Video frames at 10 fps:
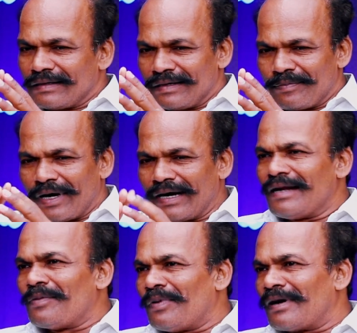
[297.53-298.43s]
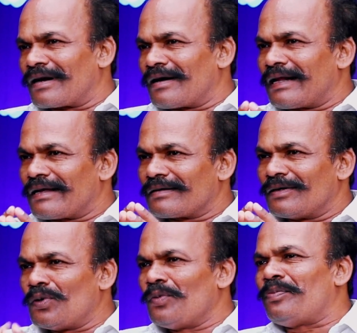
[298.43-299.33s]
இந்த பாடி டபுள்ன்றல்ல
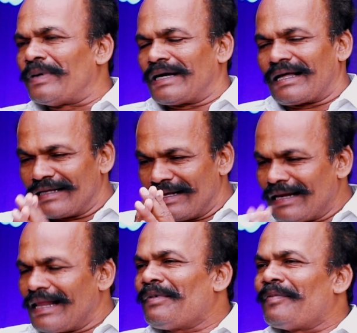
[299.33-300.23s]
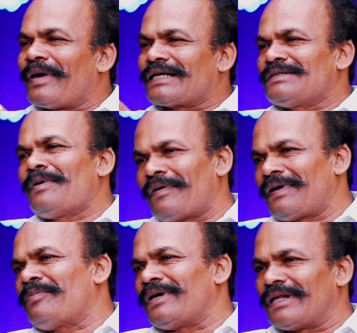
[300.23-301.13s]
டூப் அது இல்லாம மேக்ஸிமம்
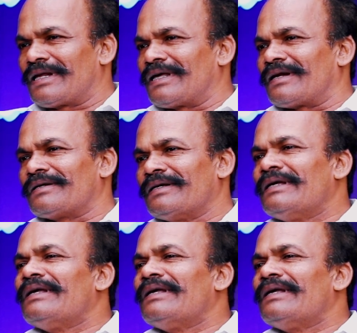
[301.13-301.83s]
அவரே பண்ணியிருக்காரு